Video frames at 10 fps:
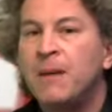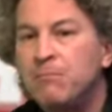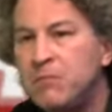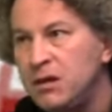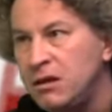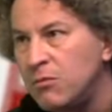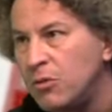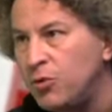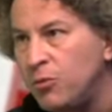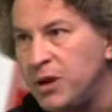
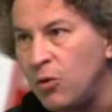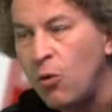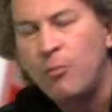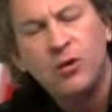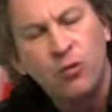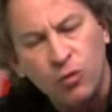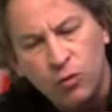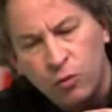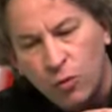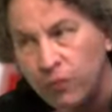minimum de 2000 euros, parce qu'en
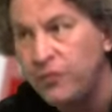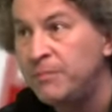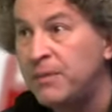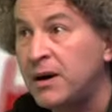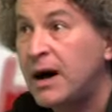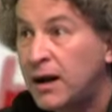dessous, on ne vit pas.